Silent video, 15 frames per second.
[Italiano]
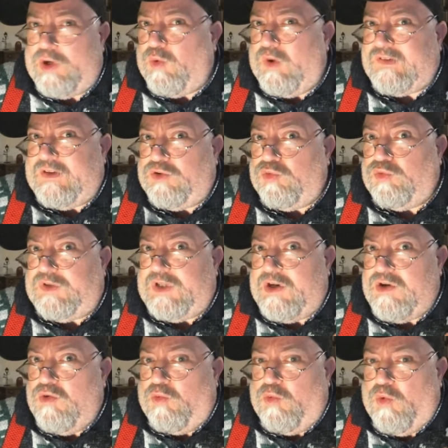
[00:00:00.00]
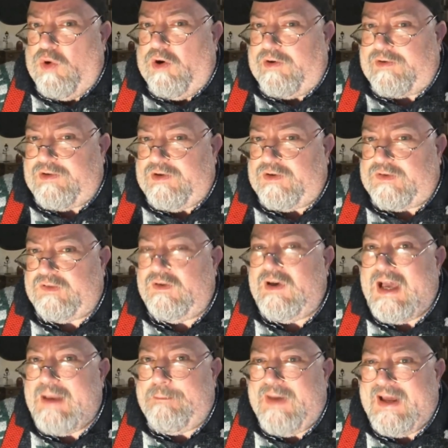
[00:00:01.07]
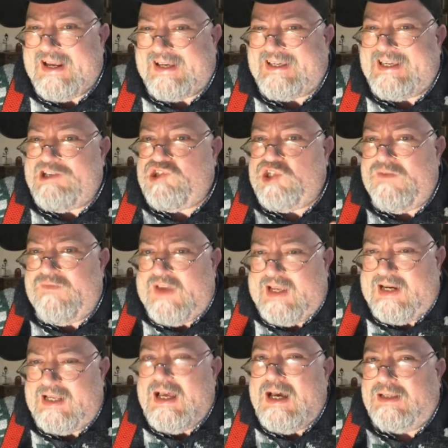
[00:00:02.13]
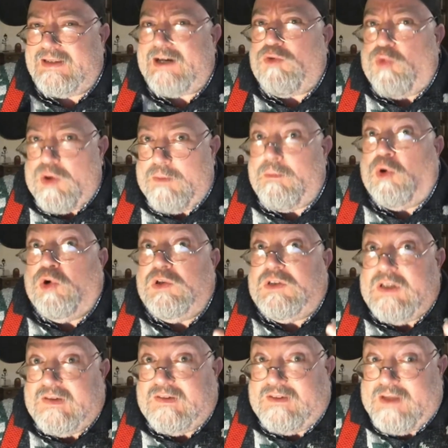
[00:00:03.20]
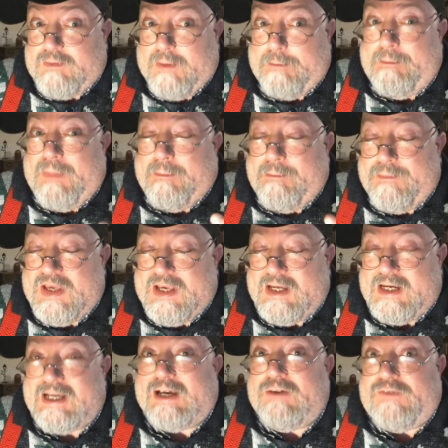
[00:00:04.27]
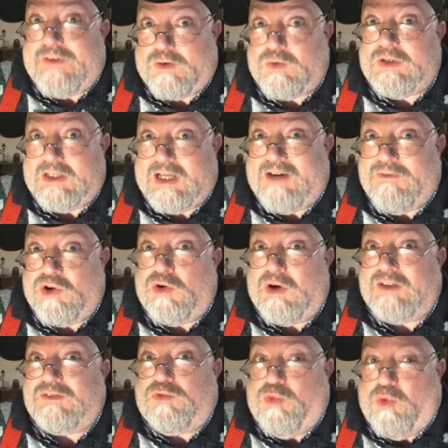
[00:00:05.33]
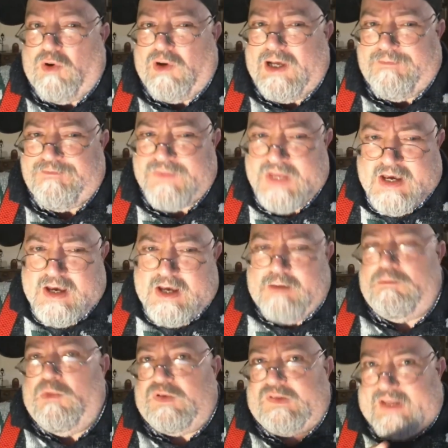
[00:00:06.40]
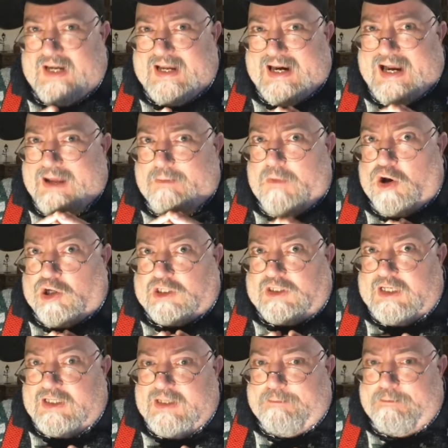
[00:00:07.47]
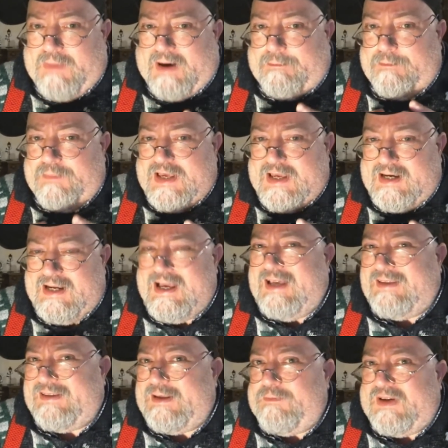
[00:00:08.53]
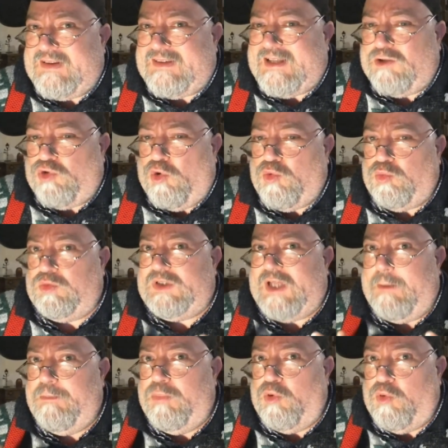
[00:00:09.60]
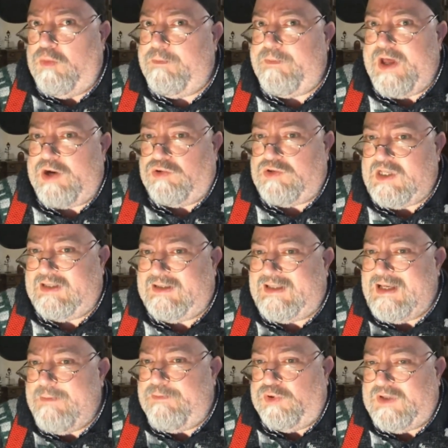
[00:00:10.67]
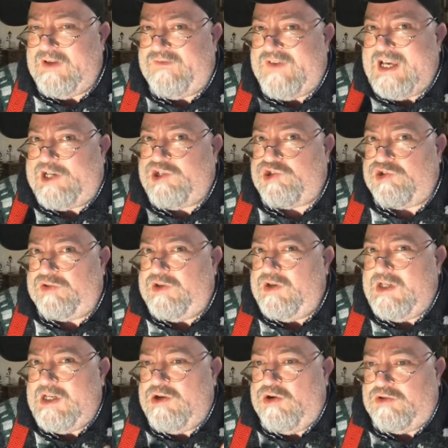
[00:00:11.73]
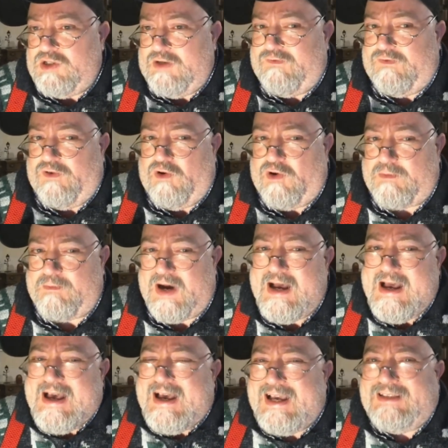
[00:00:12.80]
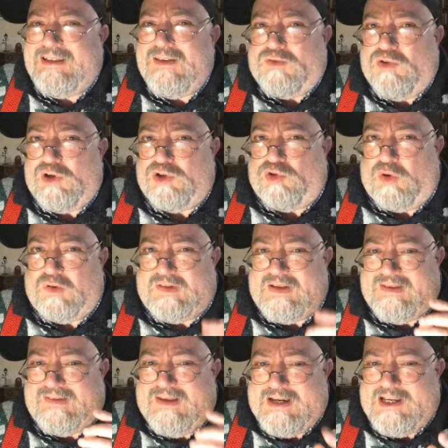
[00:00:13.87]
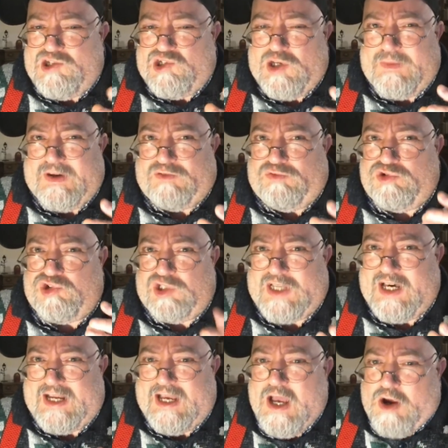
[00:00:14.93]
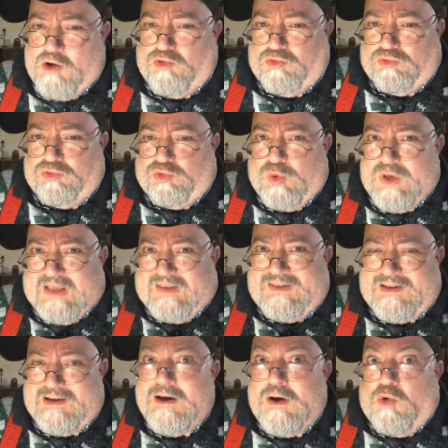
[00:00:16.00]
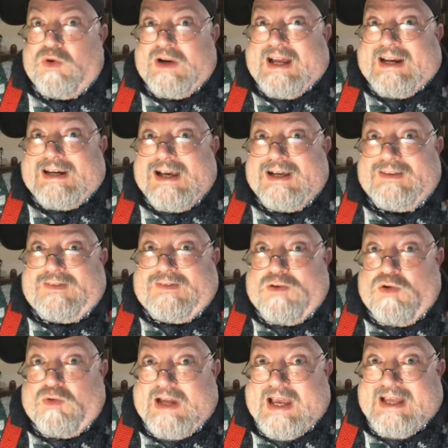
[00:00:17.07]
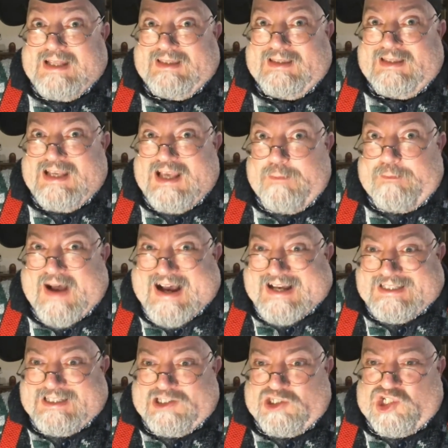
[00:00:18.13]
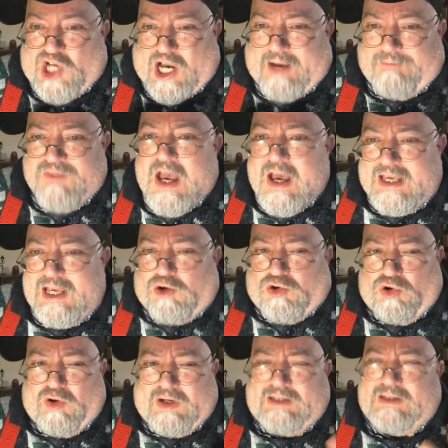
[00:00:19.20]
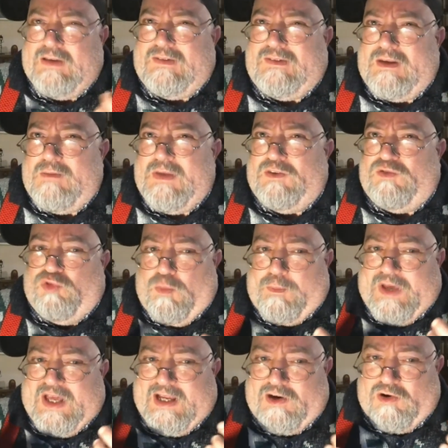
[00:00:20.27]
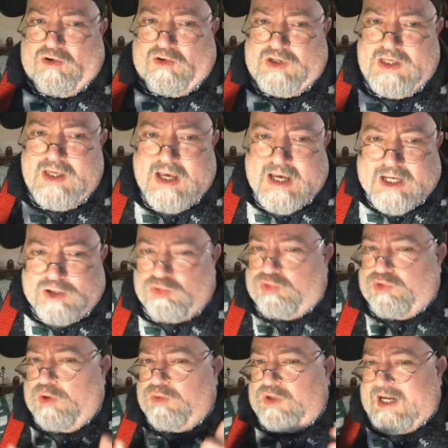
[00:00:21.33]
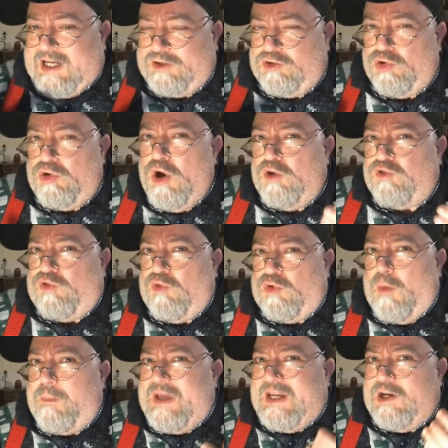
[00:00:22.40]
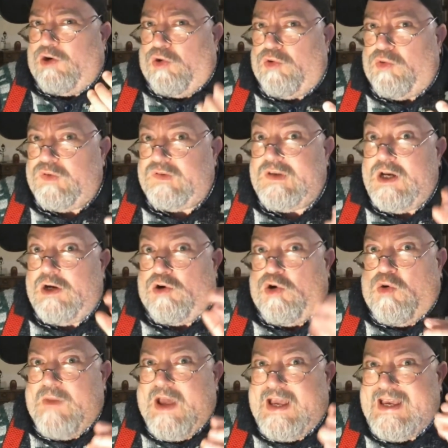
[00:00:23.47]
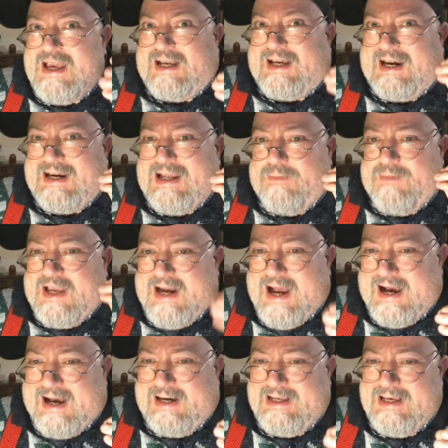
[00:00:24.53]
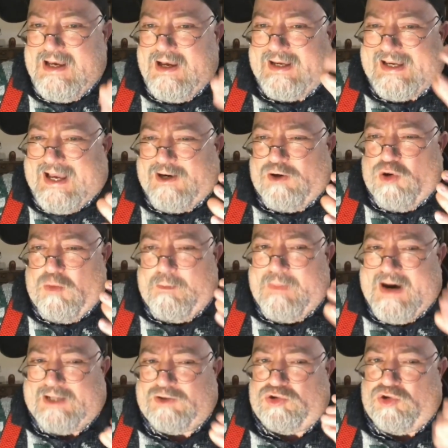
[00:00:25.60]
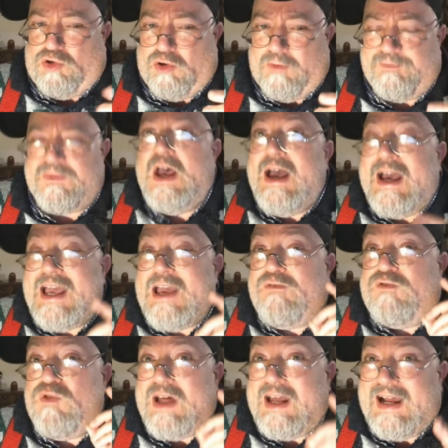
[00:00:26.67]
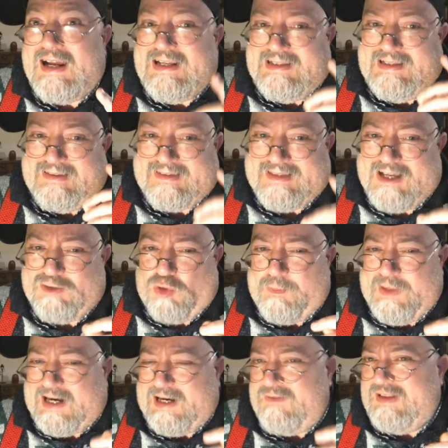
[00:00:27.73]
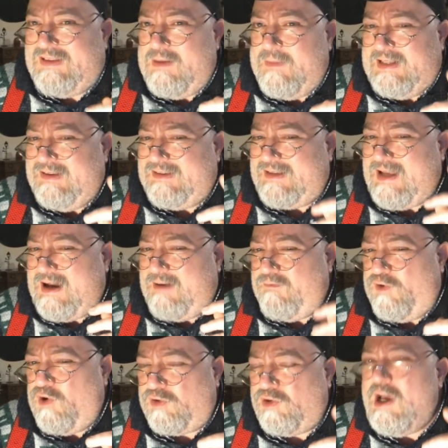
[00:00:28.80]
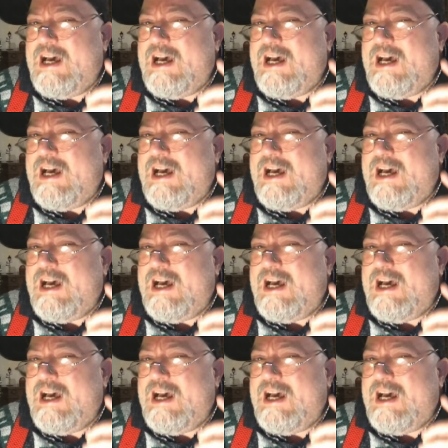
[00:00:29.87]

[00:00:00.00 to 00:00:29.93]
quasi tutti i New Warriors e parecchi civili, tra cui moltissimi bambini che frequentavano la scuola. Mostrare la morte di bambini è sempre stato un tabù per ogni tipo di fiction in ogni forma e di solito lo si inserisce per suscitare un twist, una reazione di pancia. I coloratissimi supereroi, tutto a un tratto, sono pericolosi come i criminali che combattono. E ai funerali di Stato per le vittime di Stanford